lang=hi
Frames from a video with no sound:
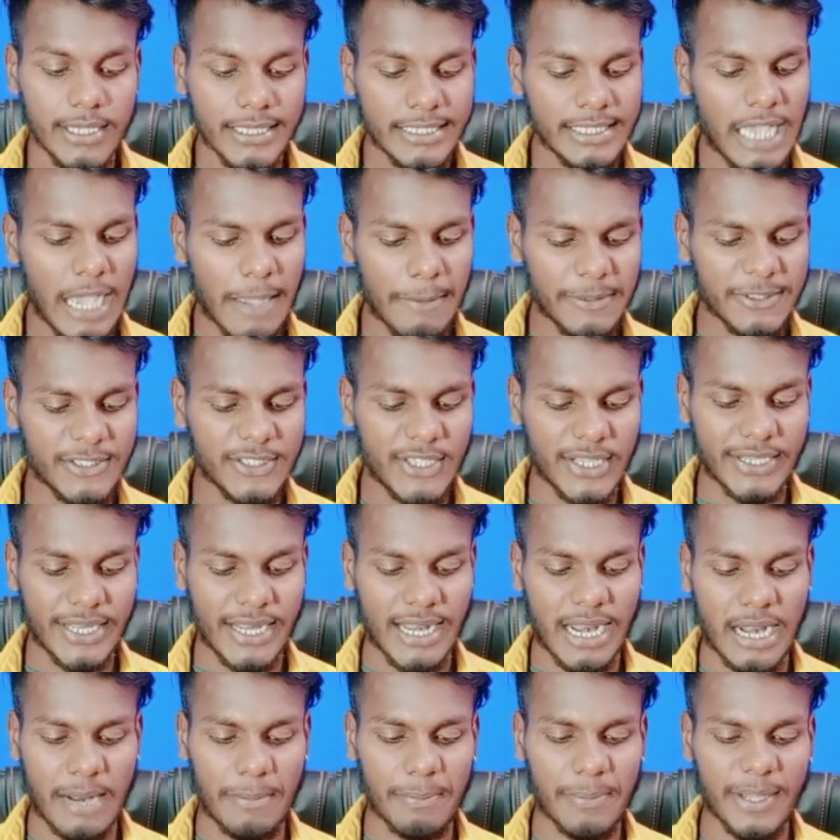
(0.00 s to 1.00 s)
यहाँ पे सेट
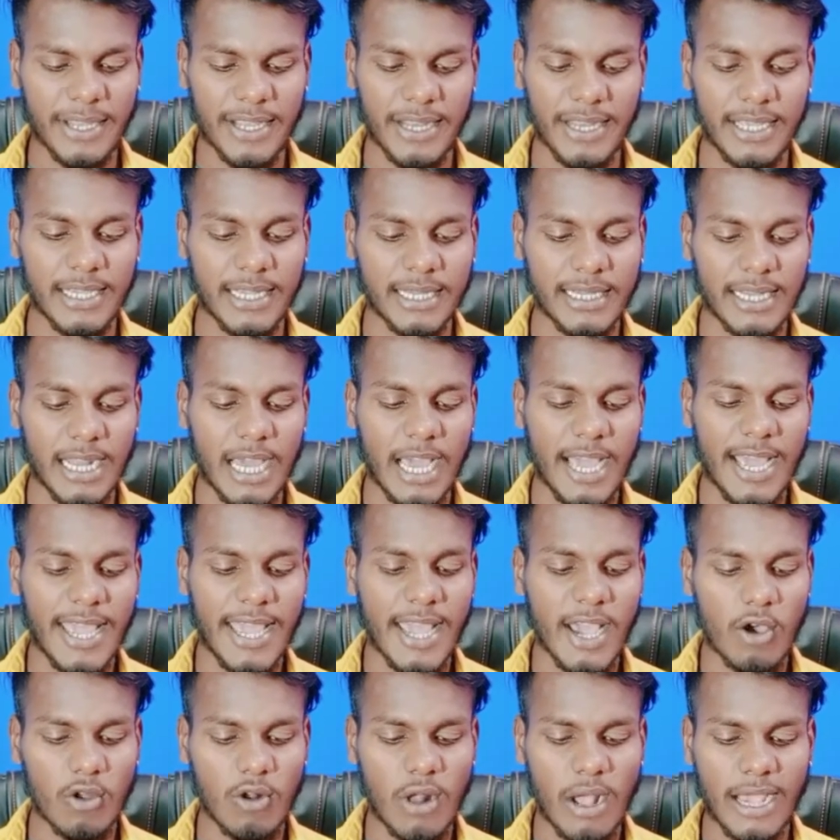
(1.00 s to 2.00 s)
अलार्म पे क्लिक करना है
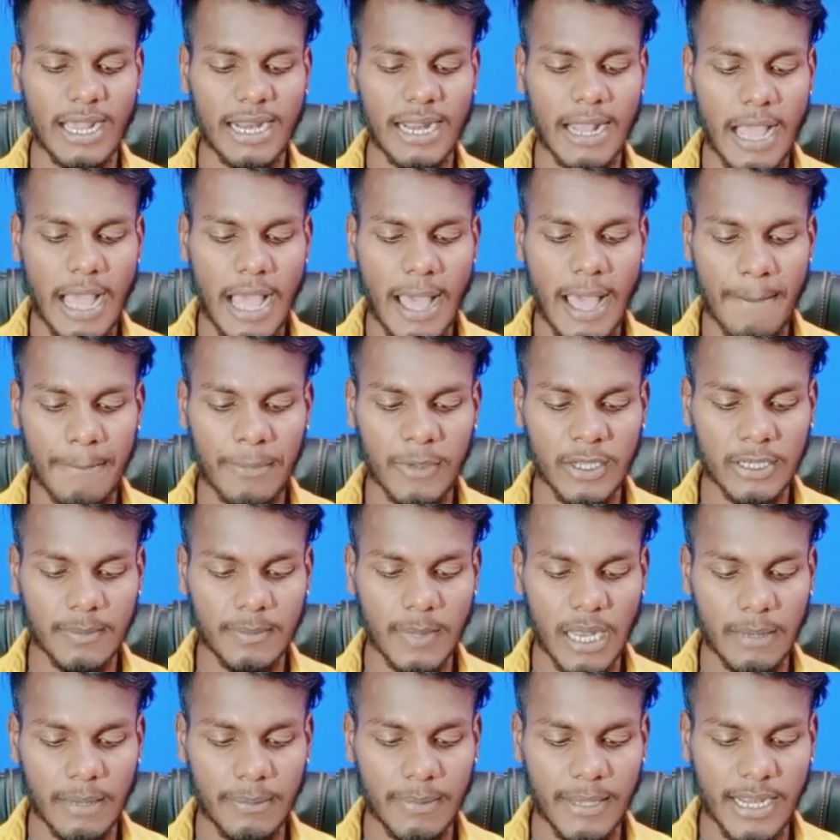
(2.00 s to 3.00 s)
और अगर आप
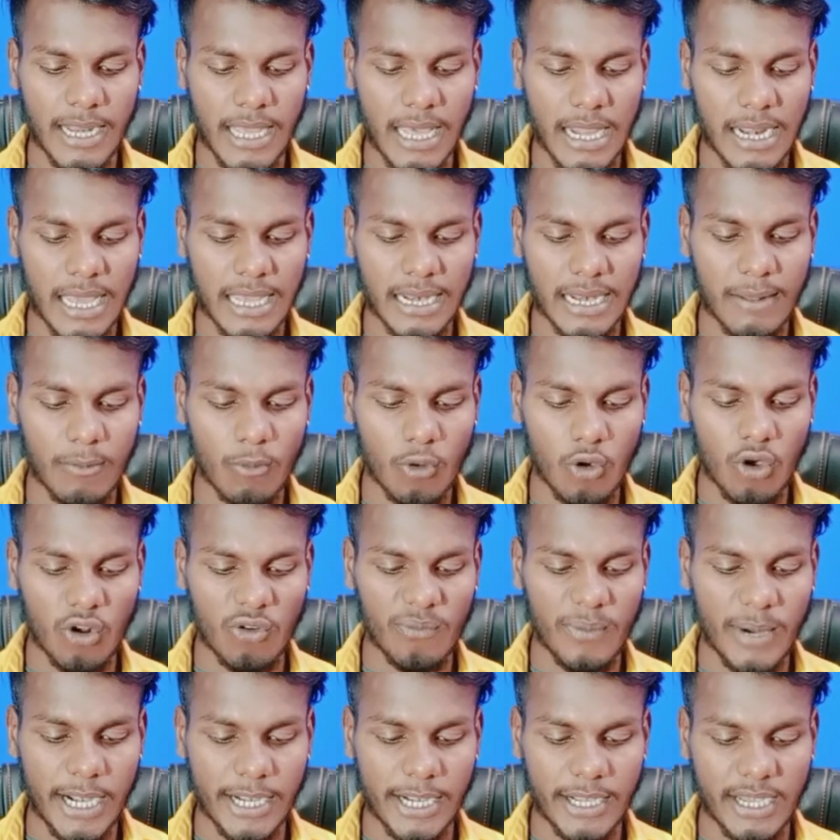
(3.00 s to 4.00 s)
इनवेलेबल अलार्म
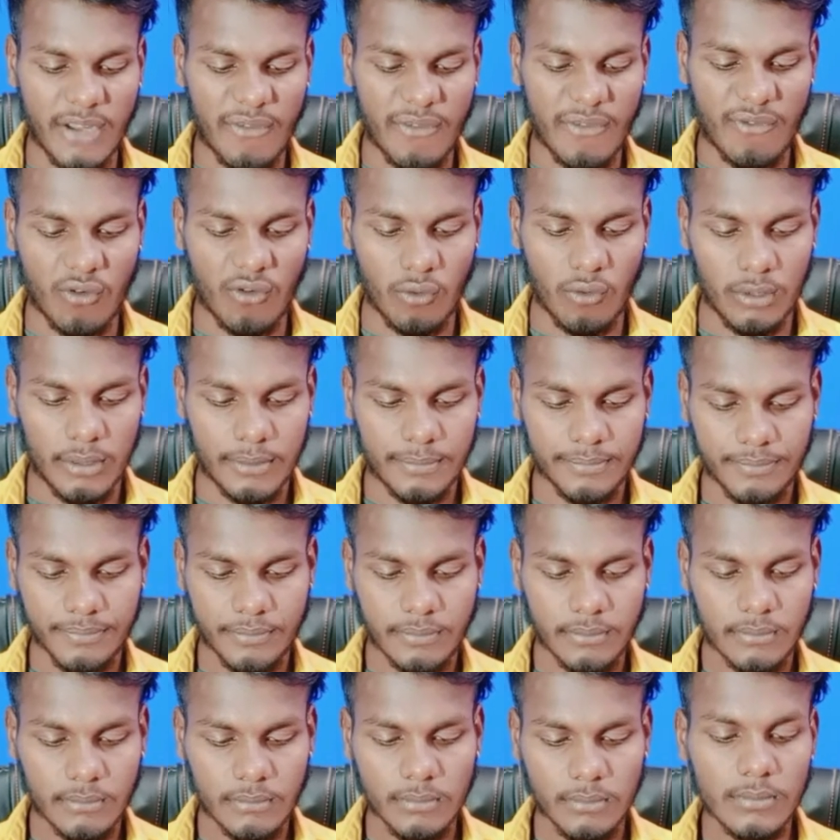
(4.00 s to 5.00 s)
ऑन बैटरी फुल
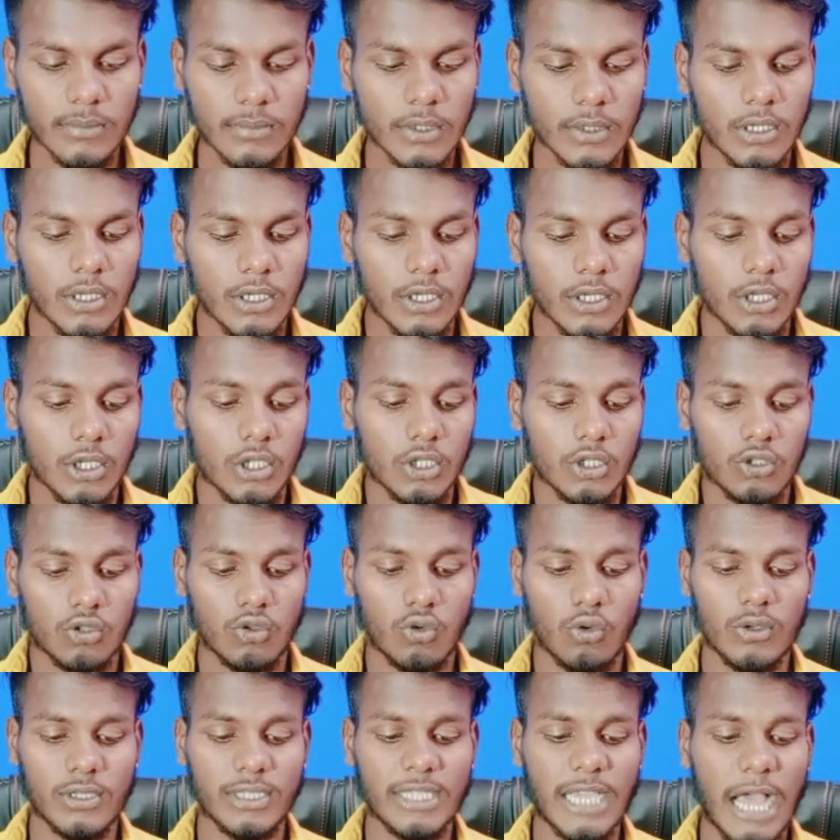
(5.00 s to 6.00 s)

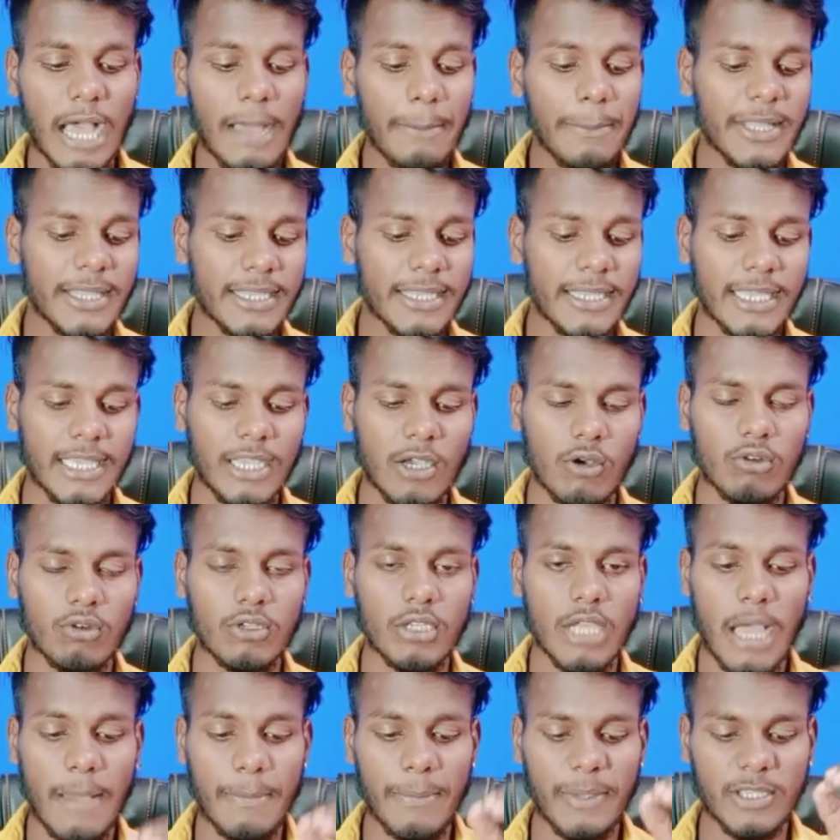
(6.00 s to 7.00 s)
तो यहाँ पे देखिए
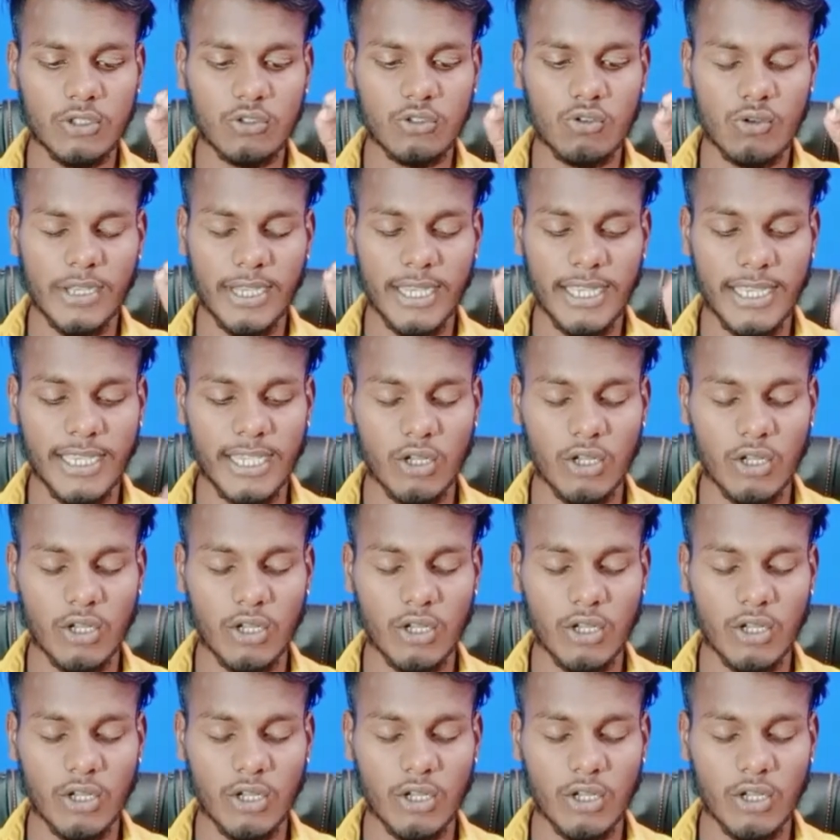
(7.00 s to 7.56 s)
यहाँ पे इसको क्लिक